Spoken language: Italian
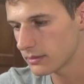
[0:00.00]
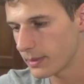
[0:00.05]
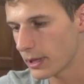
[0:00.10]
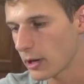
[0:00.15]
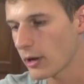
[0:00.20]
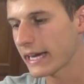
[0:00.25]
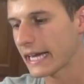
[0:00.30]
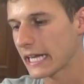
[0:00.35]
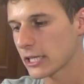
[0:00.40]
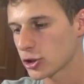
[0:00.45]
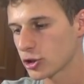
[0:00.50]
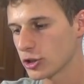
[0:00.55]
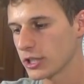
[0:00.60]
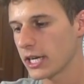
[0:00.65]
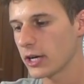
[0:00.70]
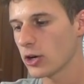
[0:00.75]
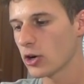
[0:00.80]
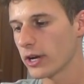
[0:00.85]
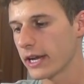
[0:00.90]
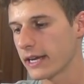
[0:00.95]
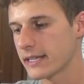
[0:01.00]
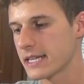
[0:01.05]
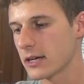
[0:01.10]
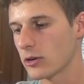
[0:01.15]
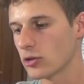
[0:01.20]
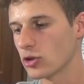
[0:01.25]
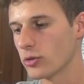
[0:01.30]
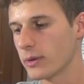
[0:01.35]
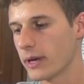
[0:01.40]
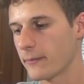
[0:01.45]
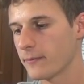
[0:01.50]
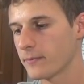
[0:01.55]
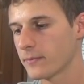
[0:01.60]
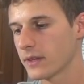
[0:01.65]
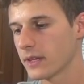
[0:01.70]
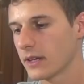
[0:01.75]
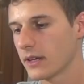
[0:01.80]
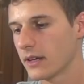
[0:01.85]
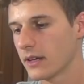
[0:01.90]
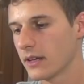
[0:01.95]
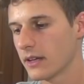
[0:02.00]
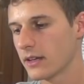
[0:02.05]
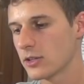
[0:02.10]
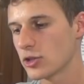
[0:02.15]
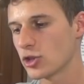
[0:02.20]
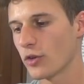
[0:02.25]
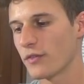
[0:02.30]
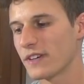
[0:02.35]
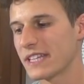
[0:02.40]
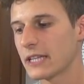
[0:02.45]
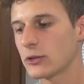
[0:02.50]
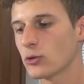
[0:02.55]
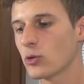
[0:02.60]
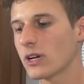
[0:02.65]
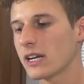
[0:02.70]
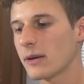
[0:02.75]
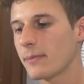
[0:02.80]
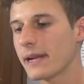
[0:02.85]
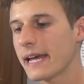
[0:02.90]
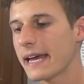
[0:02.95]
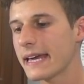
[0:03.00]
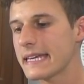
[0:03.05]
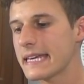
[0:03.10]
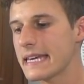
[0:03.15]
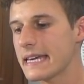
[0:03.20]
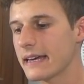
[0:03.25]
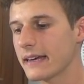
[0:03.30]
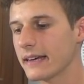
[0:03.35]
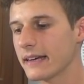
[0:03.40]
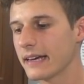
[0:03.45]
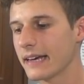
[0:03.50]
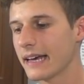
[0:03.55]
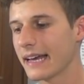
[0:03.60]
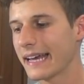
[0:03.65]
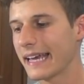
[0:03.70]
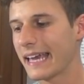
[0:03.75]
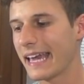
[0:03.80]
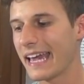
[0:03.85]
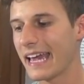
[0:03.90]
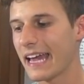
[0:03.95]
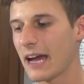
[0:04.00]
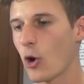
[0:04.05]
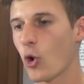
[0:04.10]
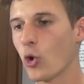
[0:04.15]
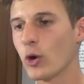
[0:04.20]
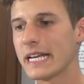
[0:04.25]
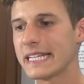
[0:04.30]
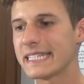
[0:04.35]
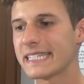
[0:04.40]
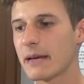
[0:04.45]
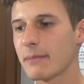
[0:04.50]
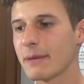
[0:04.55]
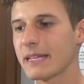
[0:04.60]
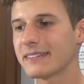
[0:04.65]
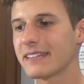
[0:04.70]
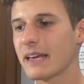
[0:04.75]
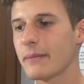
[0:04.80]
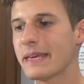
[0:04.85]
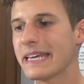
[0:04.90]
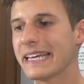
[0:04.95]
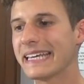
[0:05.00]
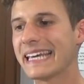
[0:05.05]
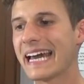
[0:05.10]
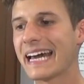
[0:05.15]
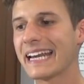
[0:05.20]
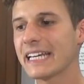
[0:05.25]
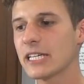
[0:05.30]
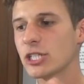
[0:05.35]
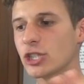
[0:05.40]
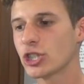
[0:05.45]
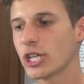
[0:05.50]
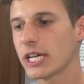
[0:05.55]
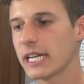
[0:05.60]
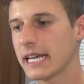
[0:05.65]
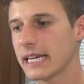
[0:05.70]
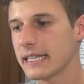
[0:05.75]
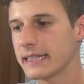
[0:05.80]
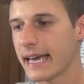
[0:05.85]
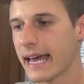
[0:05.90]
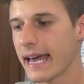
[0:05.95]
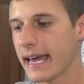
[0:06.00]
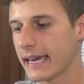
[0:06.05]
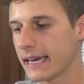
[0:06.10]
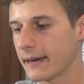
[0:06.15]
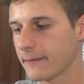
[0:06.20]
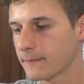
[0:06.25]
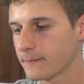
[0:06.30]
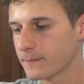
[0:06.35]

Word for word: Però è calcio di rigore, secondo me. Sto vedendo un replay che onestamente mi chiarisce le idee.